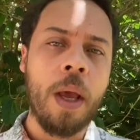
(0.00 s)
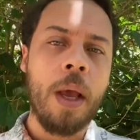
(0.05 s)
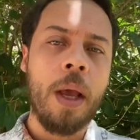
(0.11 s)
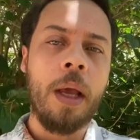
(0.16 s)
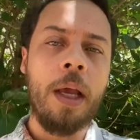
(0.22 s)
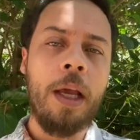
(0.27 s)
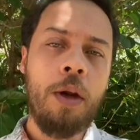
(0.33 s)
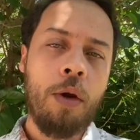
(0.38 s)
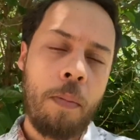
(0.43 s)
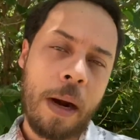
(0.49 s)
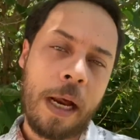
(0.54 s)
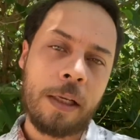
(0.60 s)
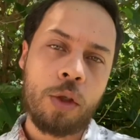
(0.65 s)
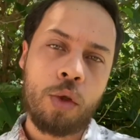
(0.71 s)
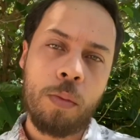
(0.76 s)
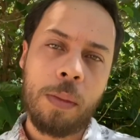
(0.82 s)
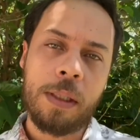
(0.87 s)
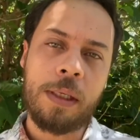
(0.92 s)
E no prazo
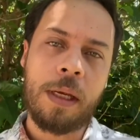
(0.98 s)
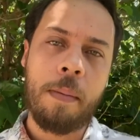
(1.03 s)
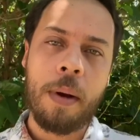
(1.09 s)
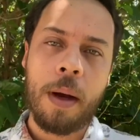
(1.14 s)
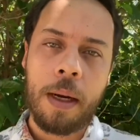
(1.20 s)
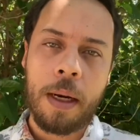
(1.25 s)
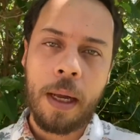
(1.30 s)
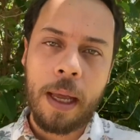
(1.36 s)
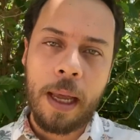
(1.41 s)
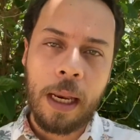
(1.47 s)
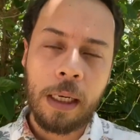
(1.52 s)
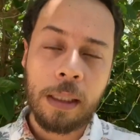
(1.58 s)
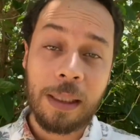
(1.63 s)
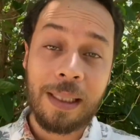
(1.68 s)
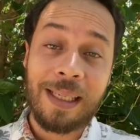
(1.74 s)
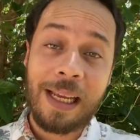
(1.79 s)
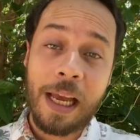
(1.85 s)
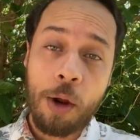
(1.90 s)
de uma semana ele
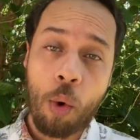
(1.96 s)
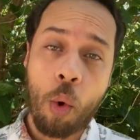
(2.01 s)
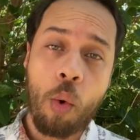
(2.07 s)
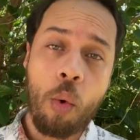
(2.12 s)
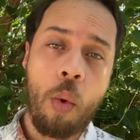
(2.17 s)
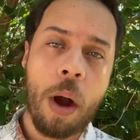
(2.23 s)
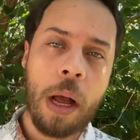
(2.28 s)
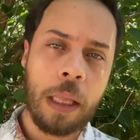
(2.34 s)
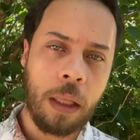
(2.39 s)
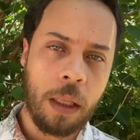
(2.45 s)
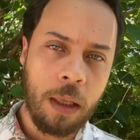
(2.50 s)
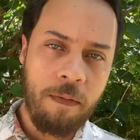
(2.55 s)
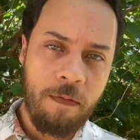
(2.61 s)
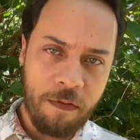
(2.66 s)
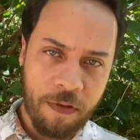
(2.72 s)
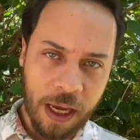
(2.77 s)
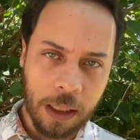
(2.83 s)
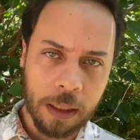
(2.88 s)
zerou a
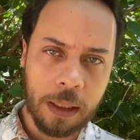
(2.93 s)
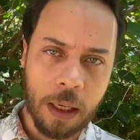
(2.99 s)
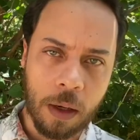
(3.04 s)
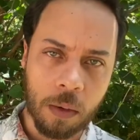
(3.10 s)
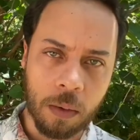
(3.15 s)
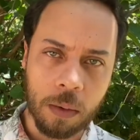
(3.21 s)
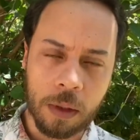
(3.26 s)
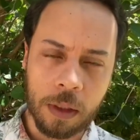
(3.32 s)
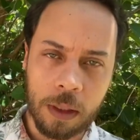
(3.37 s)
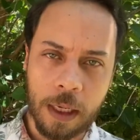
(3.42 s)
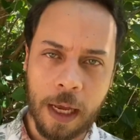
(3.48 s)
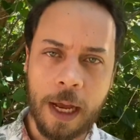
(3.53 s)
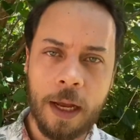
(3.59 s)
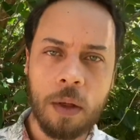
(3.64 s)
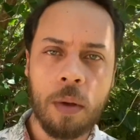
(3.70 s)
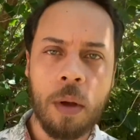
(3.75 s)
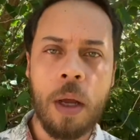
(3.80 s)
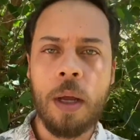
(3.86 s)
infecção,
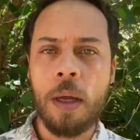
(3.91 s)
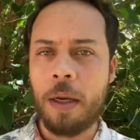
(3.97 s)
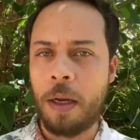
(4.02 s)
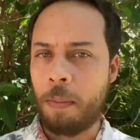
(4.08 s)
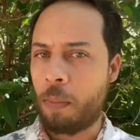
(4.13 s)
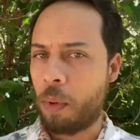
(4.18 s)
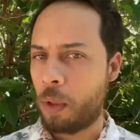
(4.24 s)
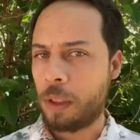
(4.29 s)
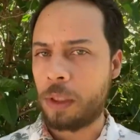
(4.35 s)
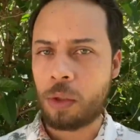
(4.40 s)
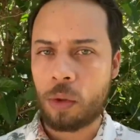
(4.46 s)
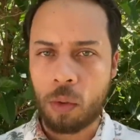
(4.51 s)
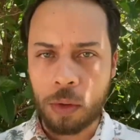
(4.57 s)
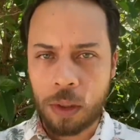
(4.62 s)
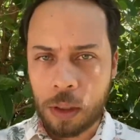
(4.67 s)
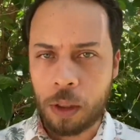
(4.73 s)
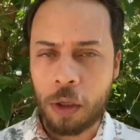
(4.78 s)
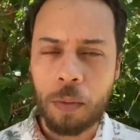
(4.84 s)
certo? Depois
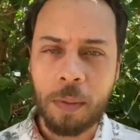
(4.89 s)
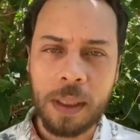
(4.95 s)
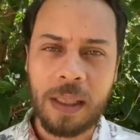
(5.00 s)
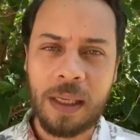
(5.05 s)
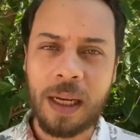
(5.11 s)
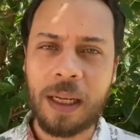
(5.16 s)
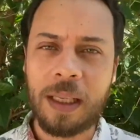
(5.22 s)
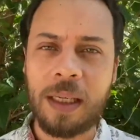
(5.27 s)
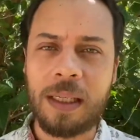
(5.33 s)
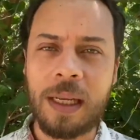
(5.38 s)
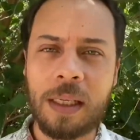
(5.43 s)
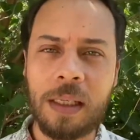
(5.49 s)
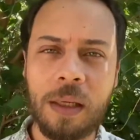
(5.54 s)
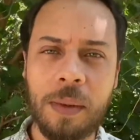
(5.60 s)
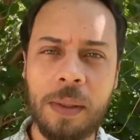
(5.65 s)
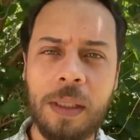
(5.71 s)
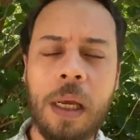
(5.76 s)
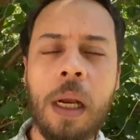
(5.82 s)
conseguiu uma
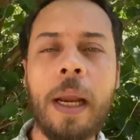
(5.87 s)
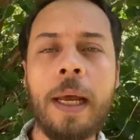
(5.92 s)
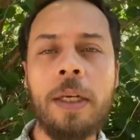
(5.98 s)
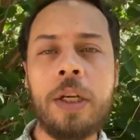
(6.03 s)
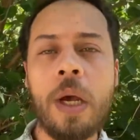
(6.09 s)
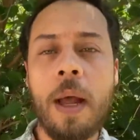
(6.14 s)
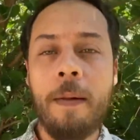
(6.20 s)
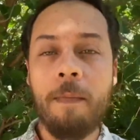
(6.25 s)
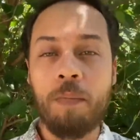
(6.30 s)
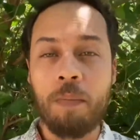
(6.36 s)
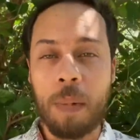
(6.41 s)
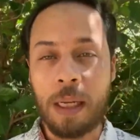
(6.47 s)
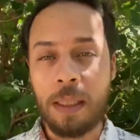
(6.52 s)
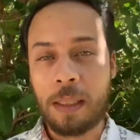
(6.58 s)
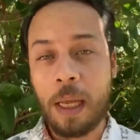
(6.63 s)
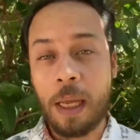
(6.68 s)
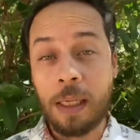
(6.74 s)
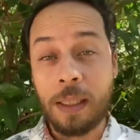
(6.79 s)
cicatrização excelente,
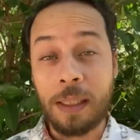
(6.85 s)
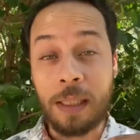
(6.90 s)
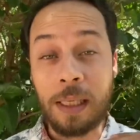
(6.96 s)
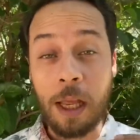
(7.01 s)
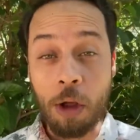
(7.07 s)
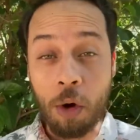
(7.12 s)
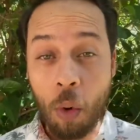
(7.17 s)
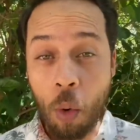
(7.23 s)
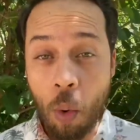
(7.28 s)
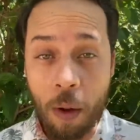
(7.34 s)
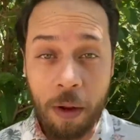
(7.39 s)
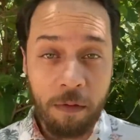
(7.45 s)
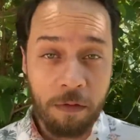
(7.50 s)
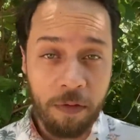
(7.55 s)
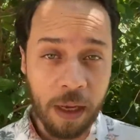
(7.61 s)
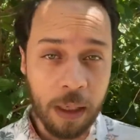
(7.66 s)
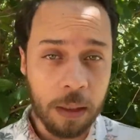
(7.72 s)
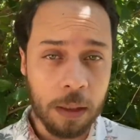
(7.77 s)
mas zerou a
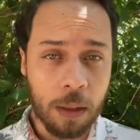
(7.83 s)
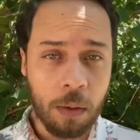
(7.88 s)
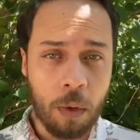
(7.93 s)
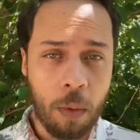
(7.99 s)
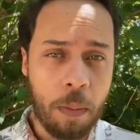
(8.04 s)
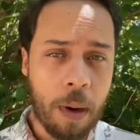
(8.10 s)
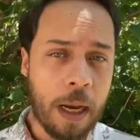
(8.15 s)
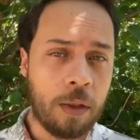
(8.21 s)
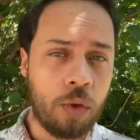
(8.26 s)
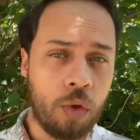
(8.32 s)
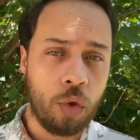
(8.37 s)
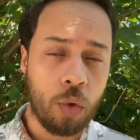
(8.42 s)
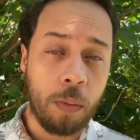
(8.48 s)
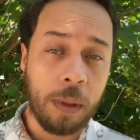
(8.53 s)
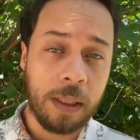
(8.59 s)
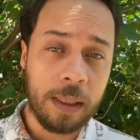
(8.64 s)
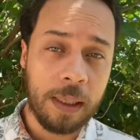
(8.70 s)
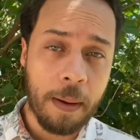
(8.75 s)
infecção no prazo de
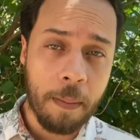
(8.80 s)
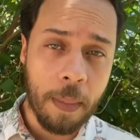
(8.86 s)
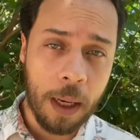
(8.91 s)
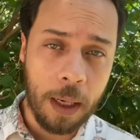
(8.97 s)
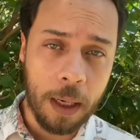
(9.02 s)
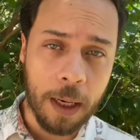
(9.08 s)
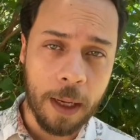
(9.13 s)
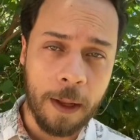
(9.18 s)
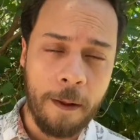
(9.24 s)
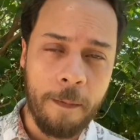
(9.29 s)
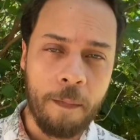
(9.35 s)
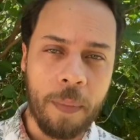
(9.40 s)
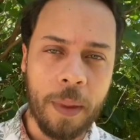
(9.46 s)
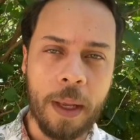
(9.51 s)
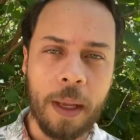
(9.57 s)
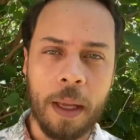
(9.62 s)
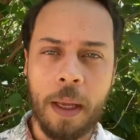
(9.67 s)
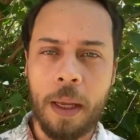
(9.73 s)
semana.
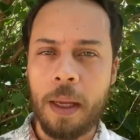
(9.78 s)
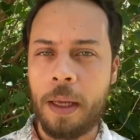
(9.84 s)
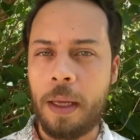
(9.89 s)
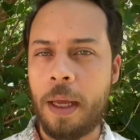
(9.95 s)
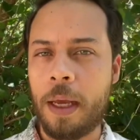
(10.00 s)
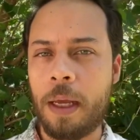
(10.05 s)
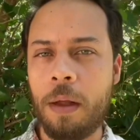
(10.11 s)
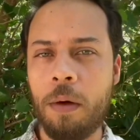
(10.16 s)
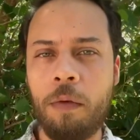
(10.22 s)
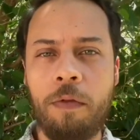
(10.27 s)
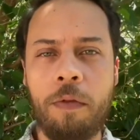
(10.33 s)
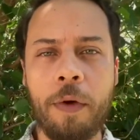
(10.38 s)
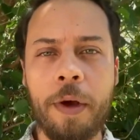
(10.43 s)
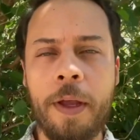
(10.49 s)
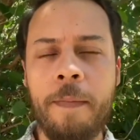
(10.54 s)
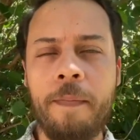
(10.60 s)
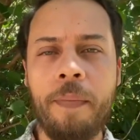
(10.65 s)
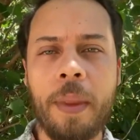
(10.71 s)
Né? E aquilo
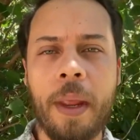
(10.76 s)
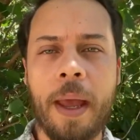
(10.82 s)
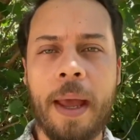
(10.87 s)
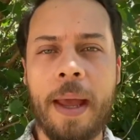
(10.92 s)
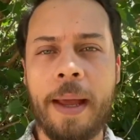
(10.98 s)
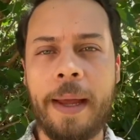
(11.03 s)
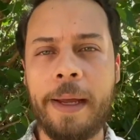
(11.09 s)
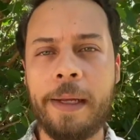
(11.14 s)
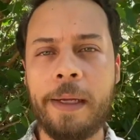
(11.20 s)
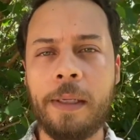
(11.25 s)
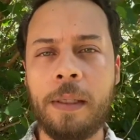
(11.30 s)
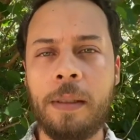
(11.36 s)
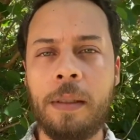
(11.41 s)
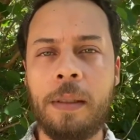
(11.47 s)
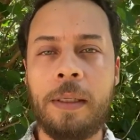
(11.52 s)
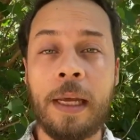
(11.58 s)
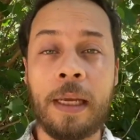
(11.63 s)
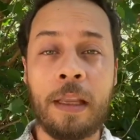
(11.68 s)
foi, é,
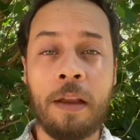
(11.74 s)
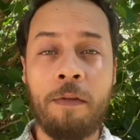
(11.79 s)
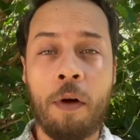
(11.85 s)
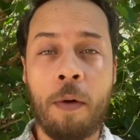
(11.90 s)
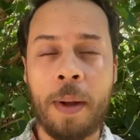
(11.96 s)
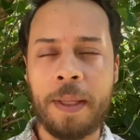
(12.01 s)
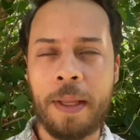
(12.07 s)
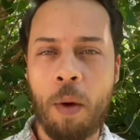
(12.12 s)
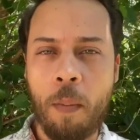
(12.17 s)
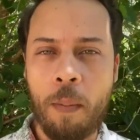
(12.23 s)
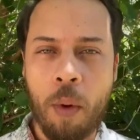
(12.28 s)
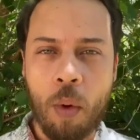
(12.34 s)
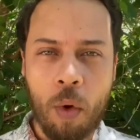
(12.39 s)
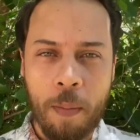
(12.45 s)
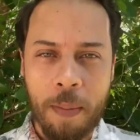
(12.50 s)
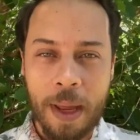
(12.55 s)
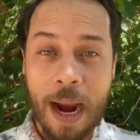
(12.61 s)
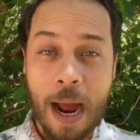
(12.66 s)
de certa forma, até um
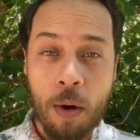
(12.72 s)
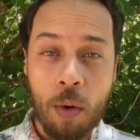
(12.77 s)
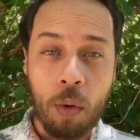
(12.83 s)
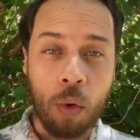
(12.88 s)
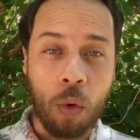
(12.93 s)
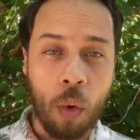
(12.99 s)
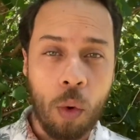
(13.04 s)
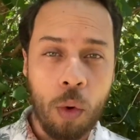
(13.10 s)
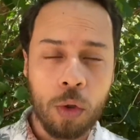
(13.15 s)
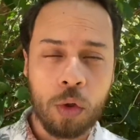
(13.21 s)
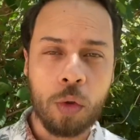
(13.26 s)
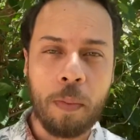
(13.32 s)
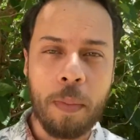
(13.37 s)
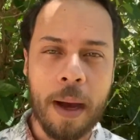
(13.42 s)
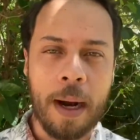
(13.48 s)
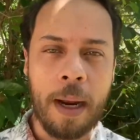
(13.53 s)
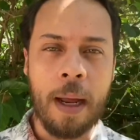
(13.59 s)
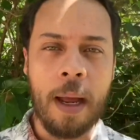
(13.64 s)
pouco miraculoso
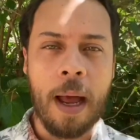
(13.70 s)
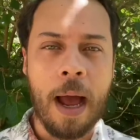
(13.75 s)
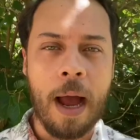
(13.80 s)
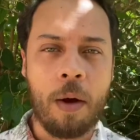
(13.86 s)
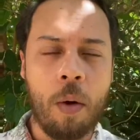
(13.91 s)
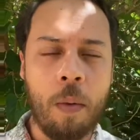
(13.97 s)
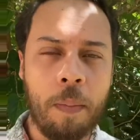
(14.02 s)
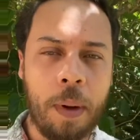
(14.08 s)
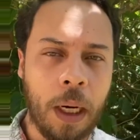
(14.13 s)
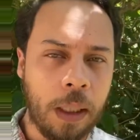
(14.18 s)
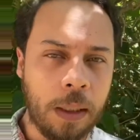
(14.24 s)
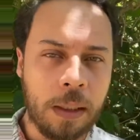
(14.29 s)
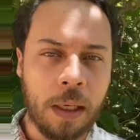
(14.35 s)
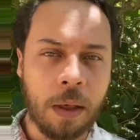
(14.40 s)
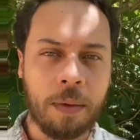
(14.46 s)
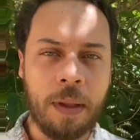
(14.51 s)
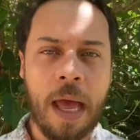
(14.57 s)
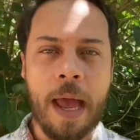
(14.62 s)
para a
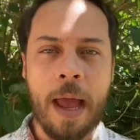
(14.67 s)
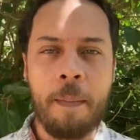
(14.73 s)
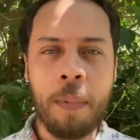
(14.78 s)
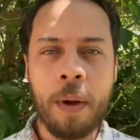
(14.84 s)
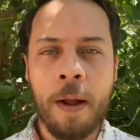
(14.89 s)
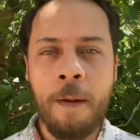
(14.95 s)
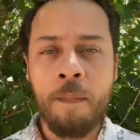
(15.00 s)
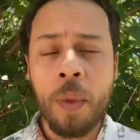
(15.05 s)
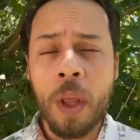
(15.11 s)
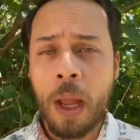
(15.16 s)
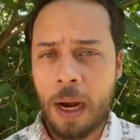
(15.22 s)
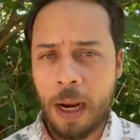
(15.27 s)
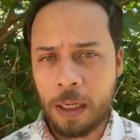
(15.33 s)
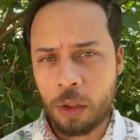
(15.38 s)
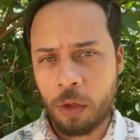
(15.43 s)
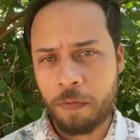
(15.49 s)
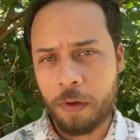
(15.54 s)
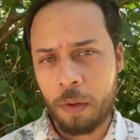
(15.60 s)
compreensão da época. Ele
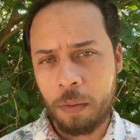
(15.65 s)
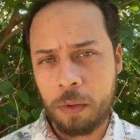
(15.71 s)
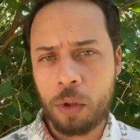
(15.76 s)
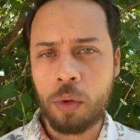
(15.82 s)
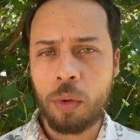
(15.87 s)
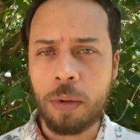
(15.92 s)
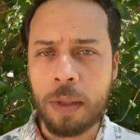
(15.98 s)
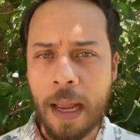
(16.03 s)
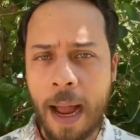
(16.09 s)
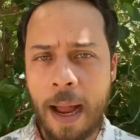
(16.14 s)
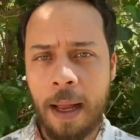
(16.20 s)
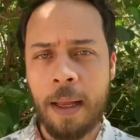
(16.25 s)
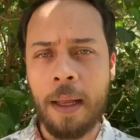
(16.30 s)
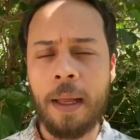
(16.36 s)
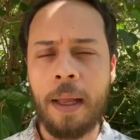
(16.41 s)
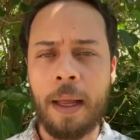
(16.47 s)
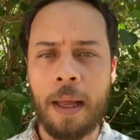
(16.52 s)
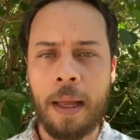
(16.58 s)
resolveu estudar,
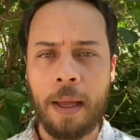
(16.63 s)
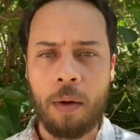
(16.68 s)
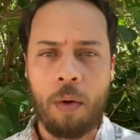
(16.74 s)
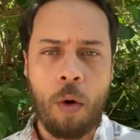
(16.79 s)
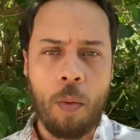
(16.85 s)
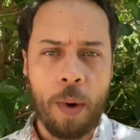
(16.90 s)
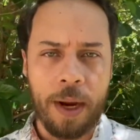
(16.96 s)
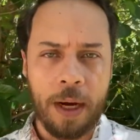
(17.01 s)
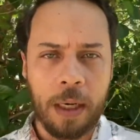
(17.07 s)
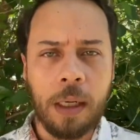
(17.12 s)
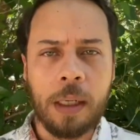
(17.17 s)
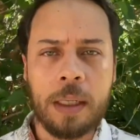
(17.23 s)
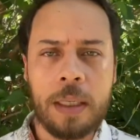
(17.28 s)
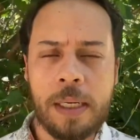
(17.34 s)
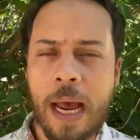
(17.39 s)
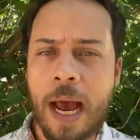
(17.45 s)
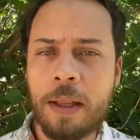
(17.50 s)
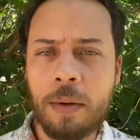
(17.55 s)
é, como era
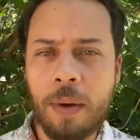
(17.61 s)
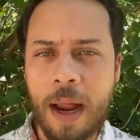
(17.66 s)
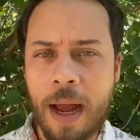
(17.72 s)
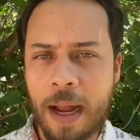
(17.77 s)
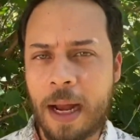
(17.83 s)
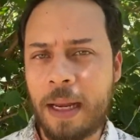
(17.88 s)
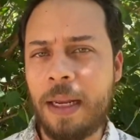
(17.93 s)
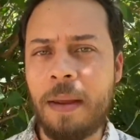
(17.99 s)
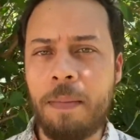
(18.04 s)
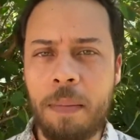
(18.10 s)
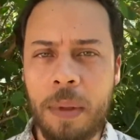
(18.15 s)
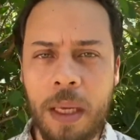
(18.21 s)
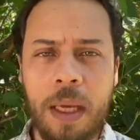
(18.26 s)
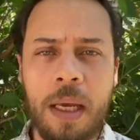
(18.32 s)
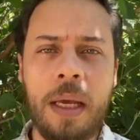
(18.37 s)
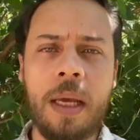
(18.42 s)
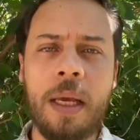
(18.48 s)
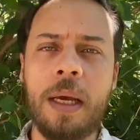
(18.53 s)
iniciado na
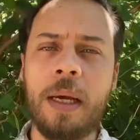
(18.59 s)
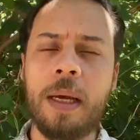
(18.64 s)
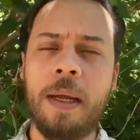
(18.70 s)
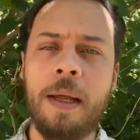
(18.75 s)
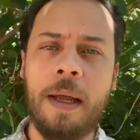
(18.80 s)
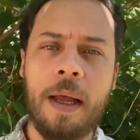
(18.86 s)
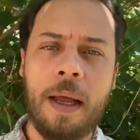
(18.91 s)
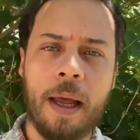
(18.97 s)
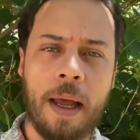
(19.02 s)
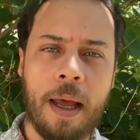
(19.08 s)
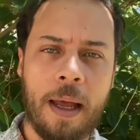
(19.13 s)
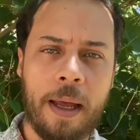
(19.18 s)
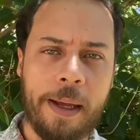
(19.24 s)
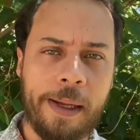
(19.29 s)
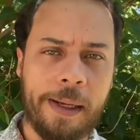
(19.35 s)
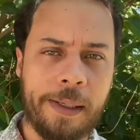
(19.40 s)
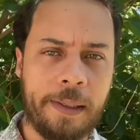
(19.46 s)
academia, é,